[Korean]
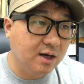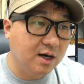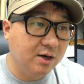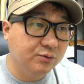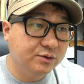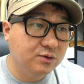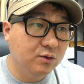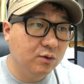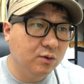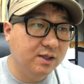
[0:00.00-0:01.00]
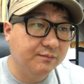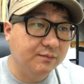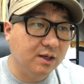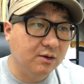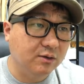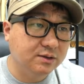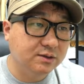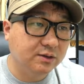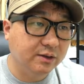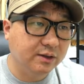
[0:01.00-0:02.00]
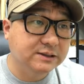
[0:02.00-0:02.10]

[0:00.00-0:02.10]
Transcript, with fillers: I would call him now 그녀,